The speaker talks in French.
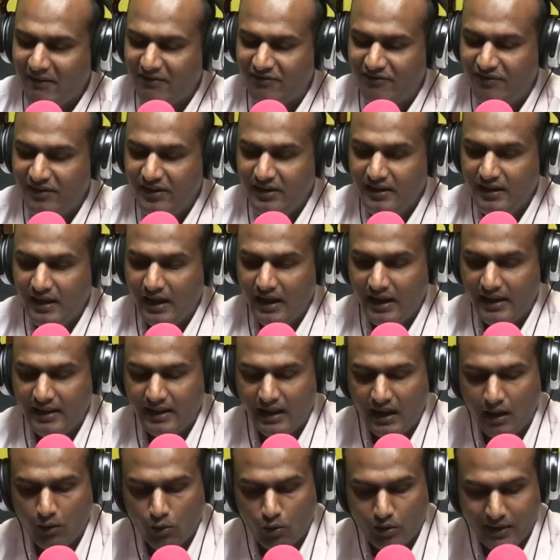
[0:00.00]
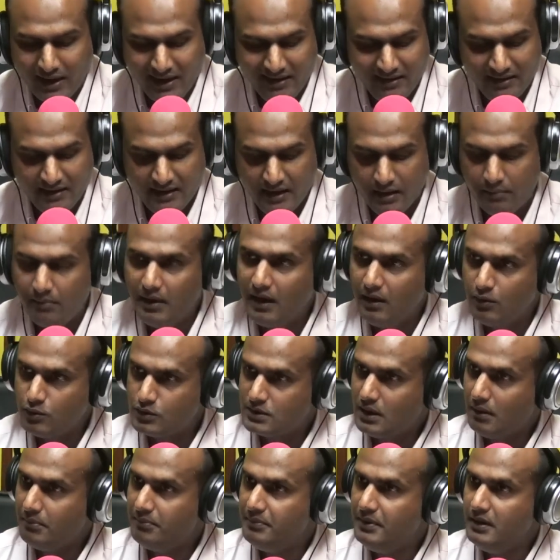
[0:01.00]
Pas fin et n'a aucun débat au
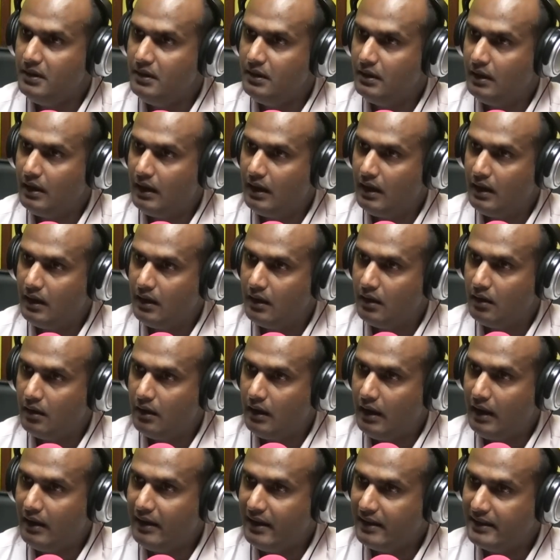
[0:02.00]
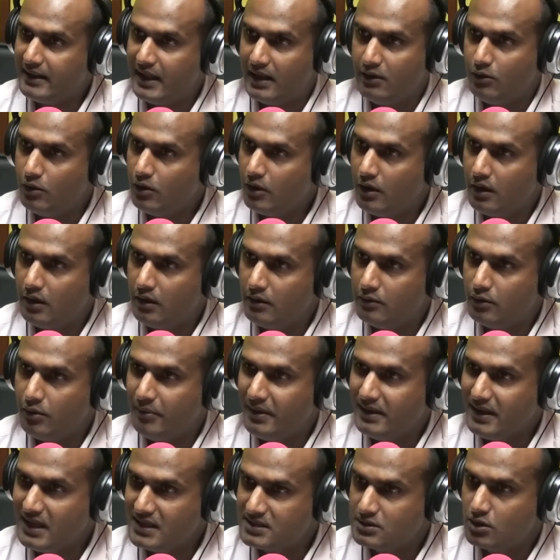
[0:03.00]
sa à l'intérieur de
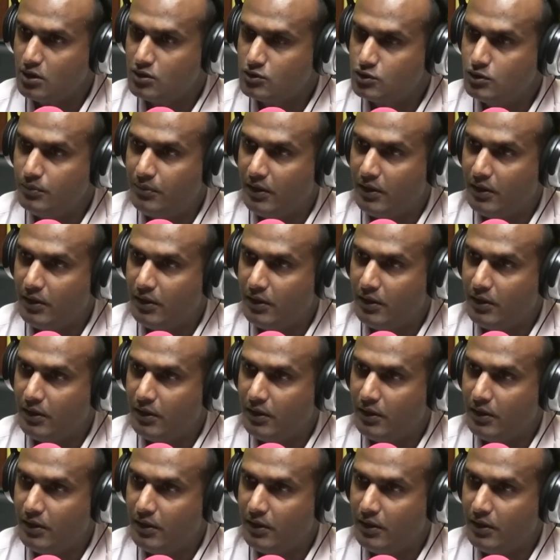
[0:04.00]
l'instance du